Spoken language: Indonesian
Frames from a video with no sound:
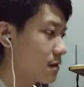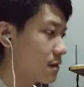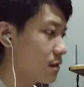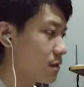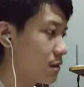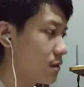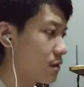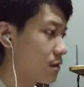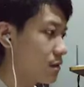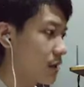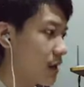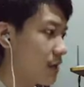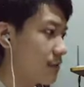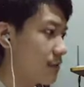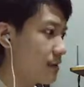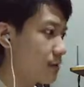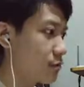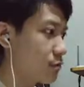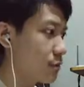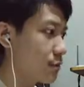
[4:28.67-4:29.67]
Oh,
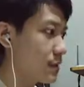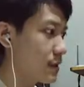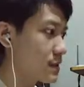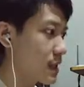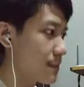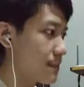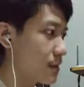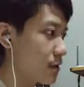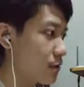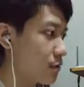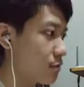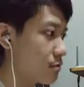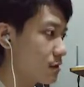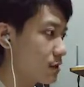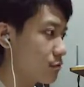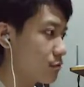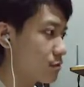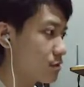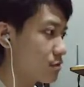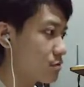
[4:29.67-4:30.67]
Eiffel to bring subject
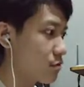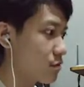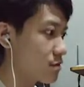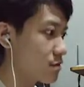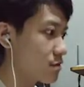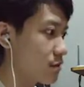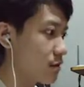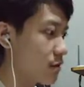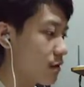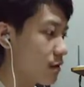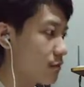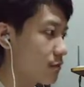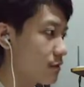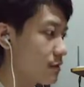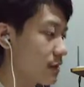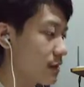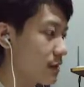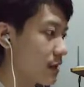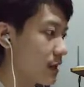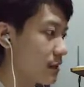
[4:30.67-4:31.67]
closer to the source
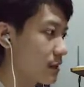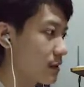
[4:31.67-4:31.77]
the cry.